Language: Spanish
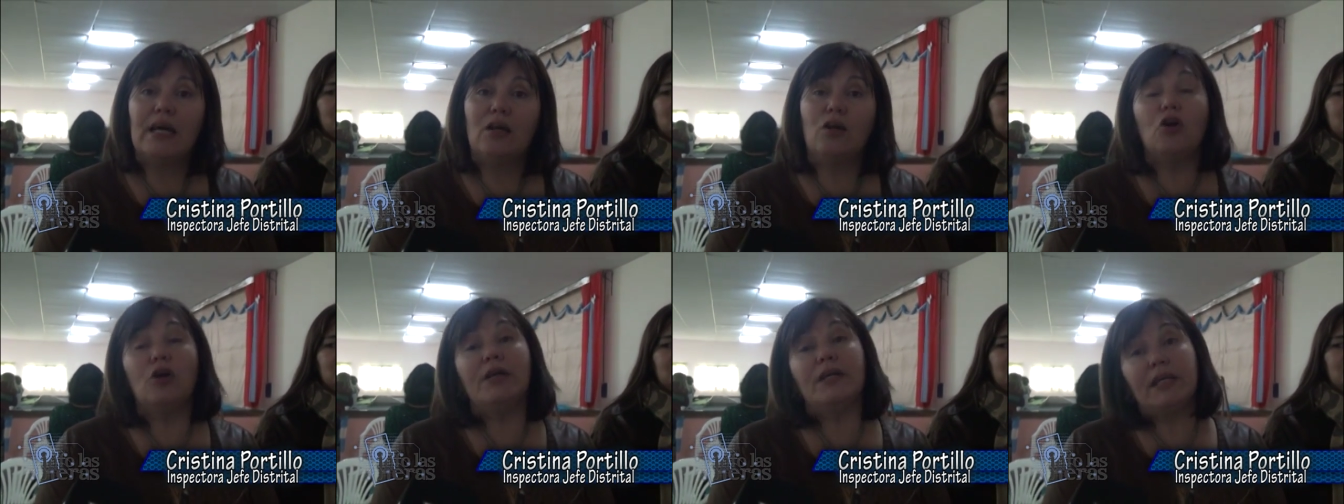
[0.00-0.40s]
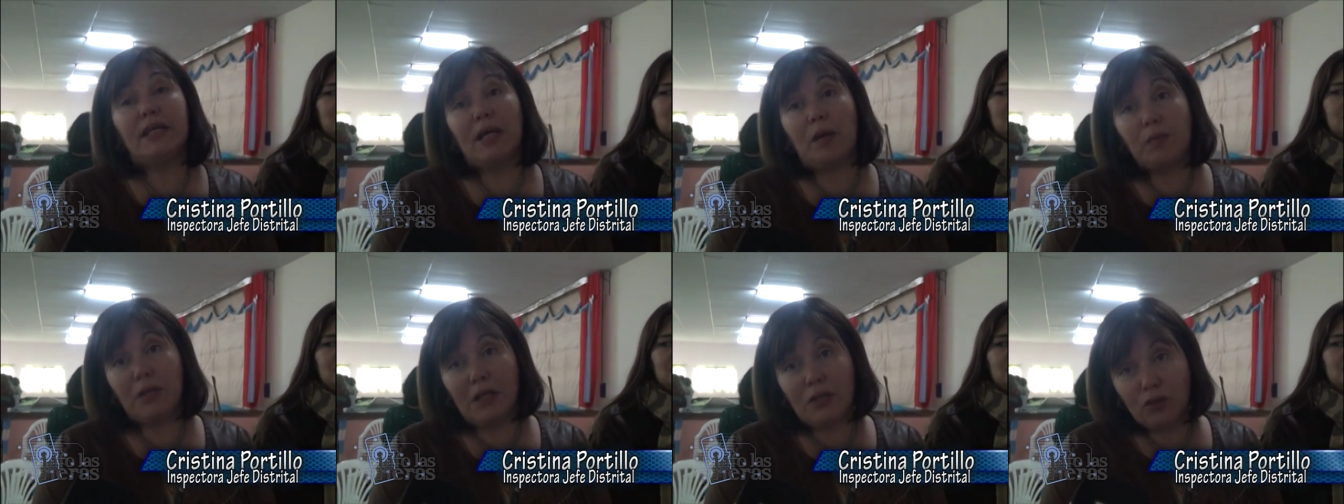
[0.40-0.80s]
los
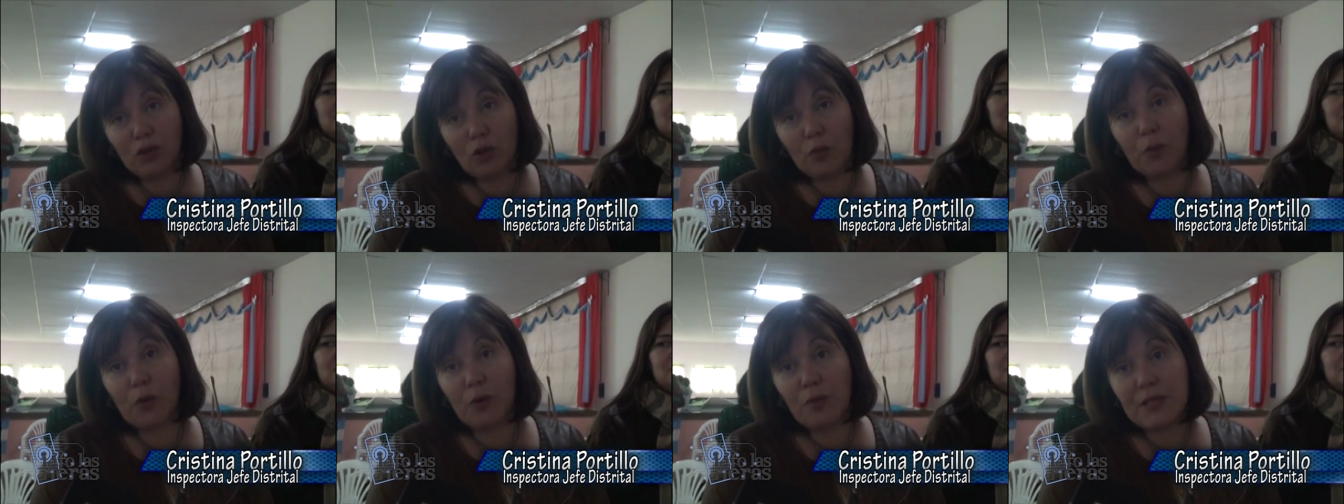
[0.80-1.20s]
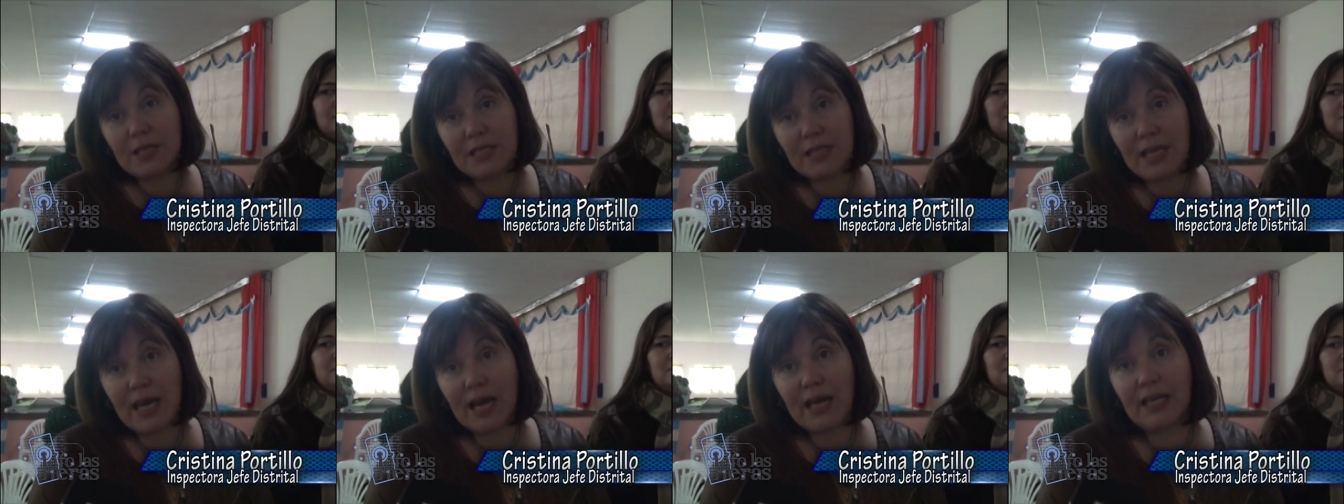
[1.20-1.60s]
lineamientos
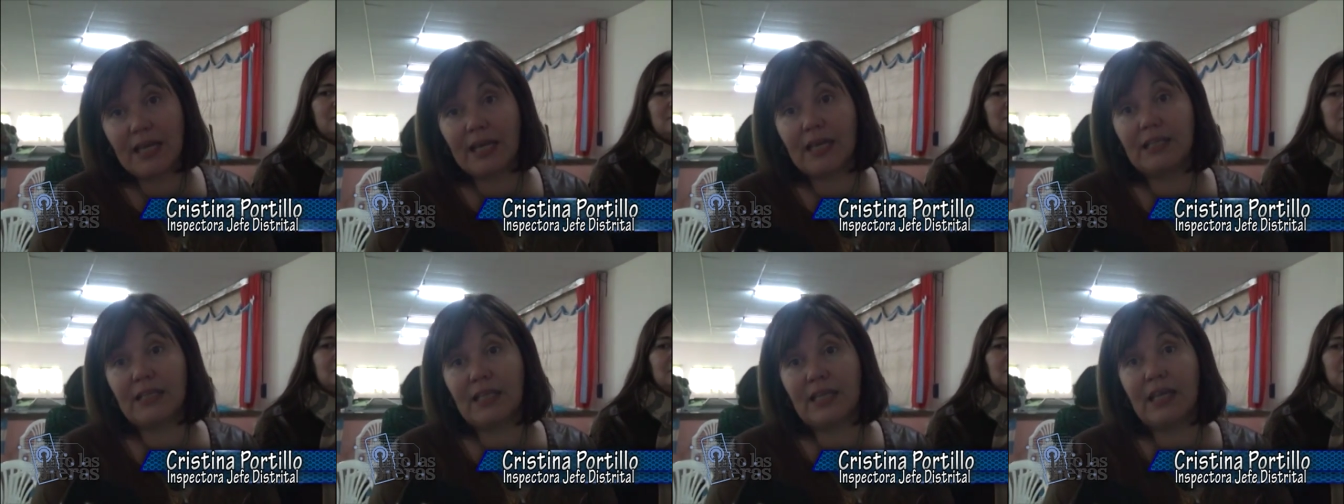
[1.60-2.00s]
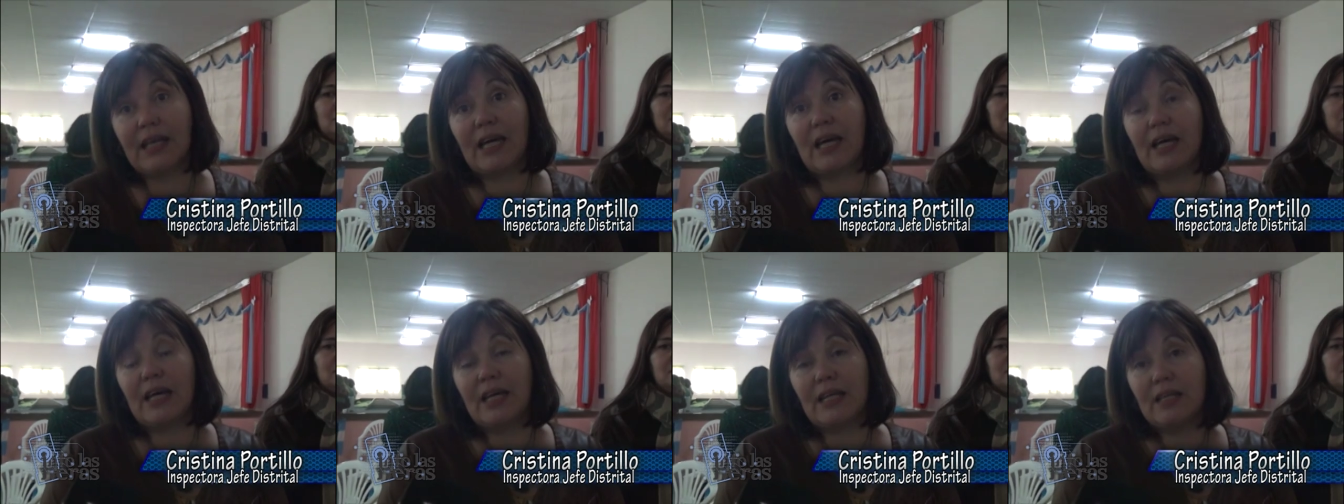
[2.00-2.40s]
provinciales que tiene
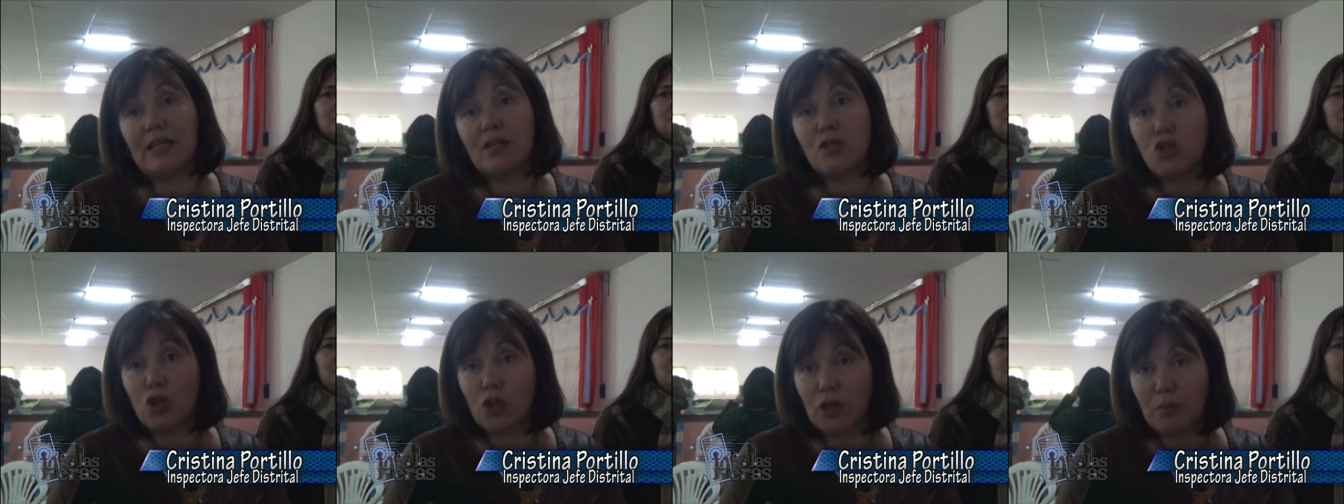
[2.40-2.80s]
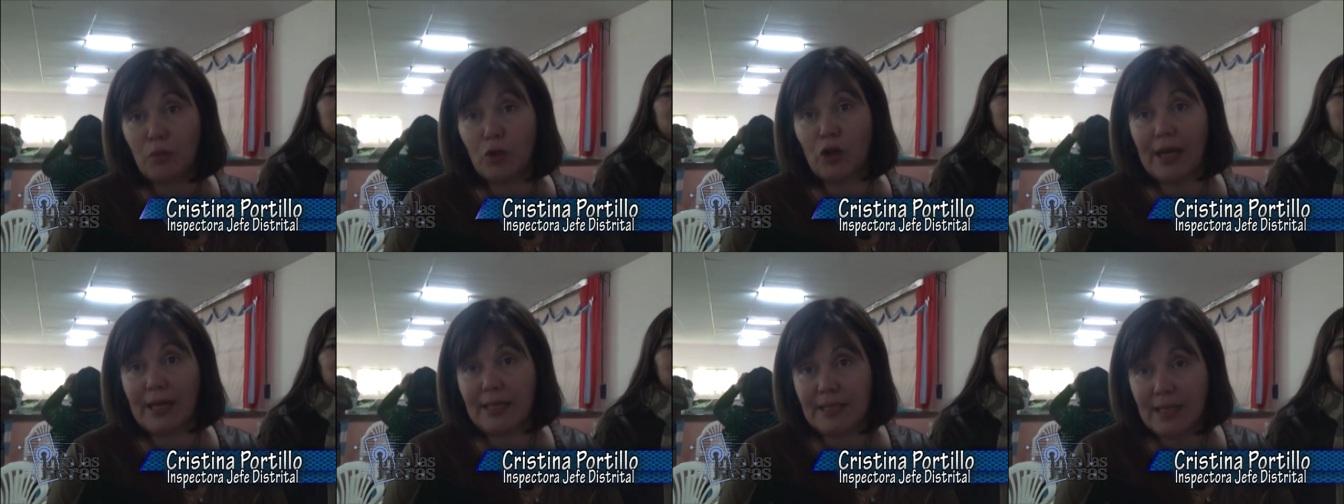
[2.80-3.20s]
cada dirección y
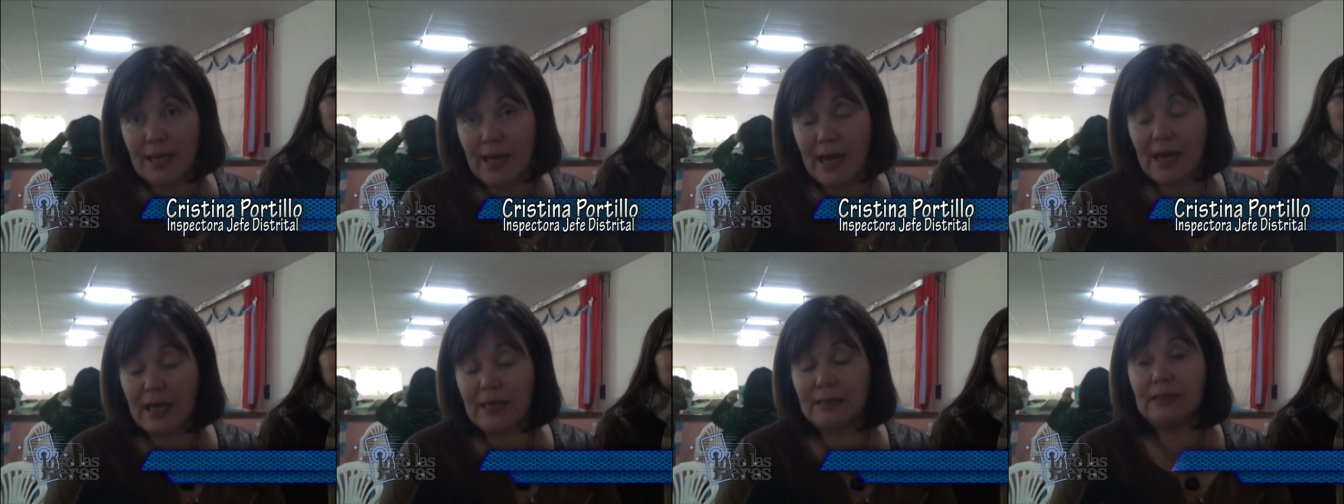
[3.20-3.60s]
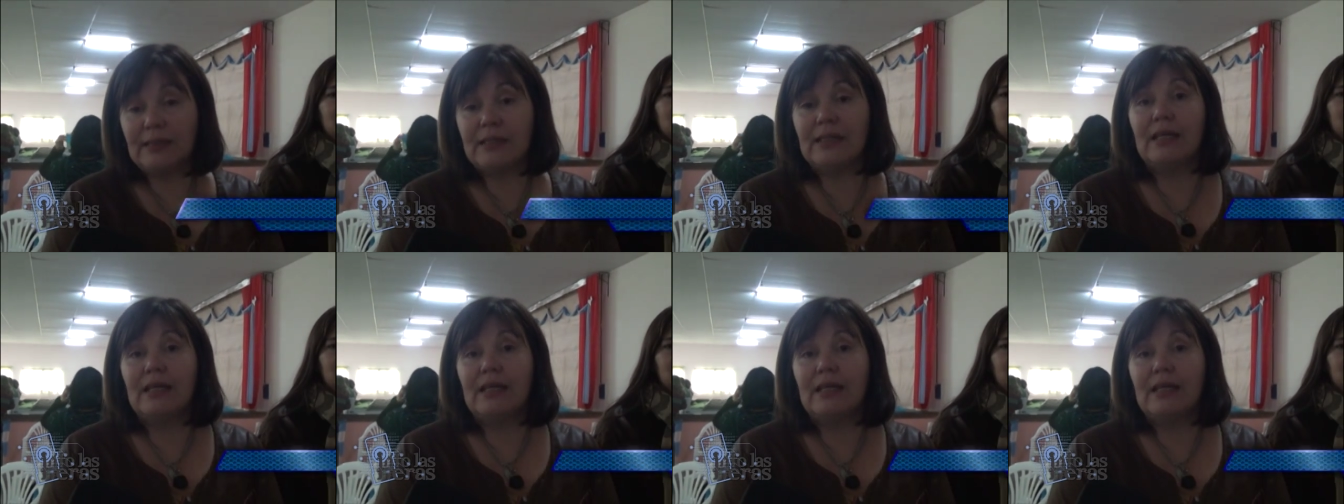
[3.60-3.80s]
modalidad,